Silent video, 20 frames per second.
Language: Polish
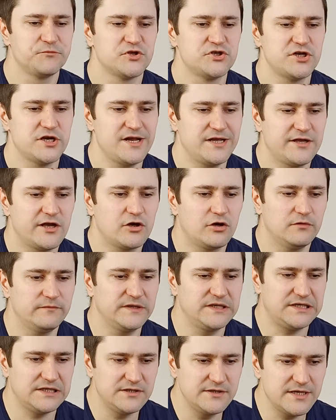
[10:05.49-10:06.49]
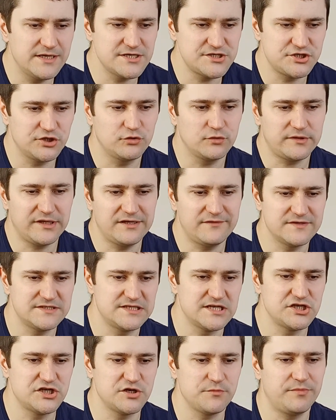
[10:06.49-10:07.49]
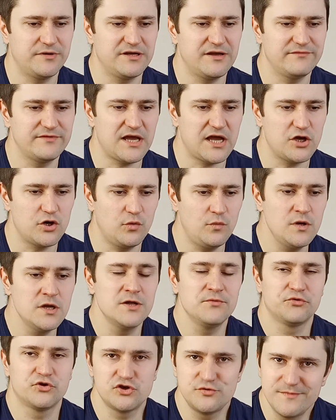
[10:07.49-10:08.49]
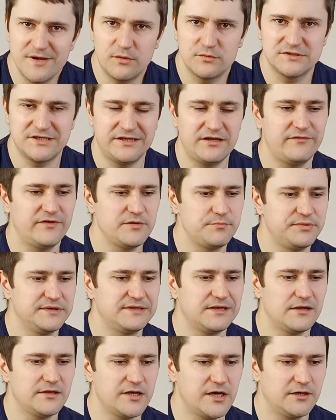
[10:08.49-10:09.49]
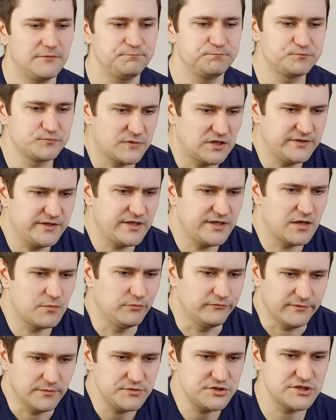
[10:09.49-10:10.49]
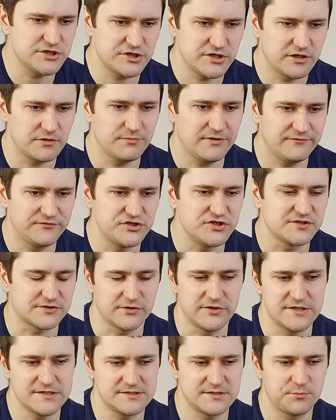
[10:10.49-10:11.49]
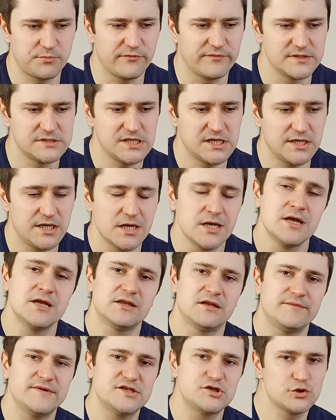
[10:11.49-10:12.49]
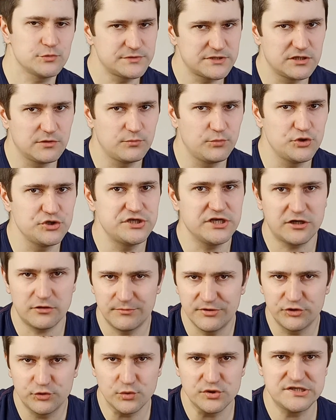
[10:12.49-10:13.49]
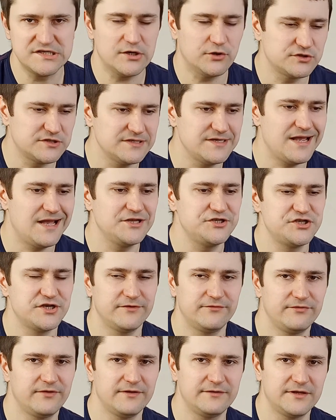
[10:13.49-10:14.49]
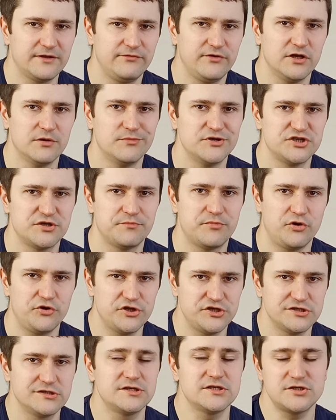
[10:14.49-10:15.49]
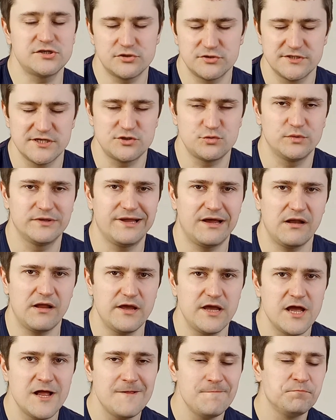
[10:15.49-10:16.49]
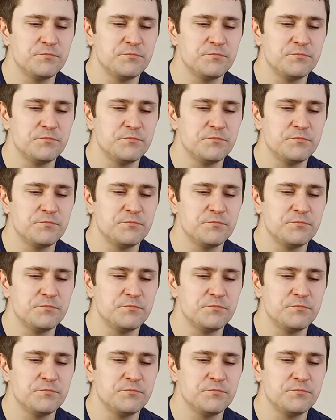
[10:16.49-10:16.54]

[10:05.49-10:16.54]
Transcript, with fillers: Jeżeli jakiekolwiek inne jeszcze tutaj kwestie się pojawiają, to śmiało zadawaj pytania, ale tak jak mówię, myślę, że chyba wszystko jest powiedziane. Tak więc subskrybujcie, komentujcie, oceniajcie te filmy, żeby one się też rozeszły dalej.